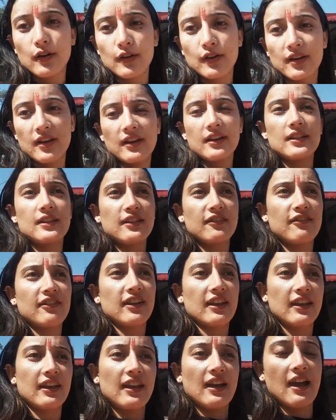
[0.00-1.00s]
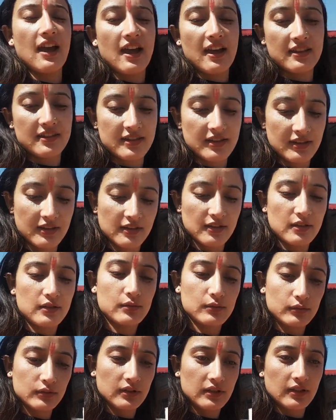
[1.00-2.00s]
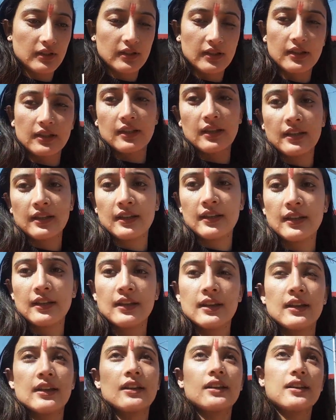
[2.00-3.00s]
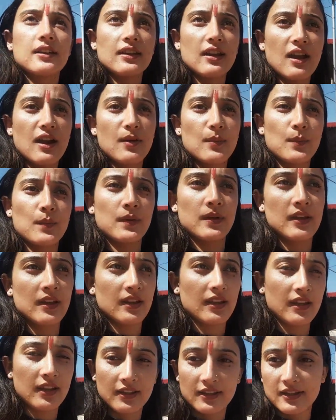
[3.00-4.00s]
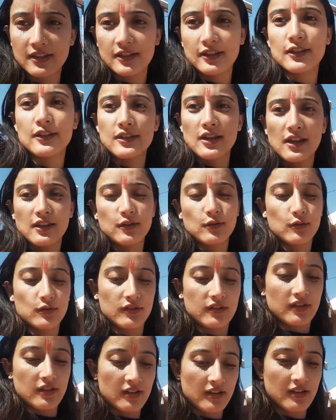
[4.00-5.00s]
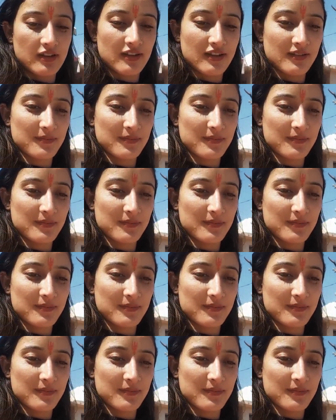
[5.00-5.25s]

और हल्दी वगैरह आज है कन्नू की यहाँ पे एक दिन की शादी होती है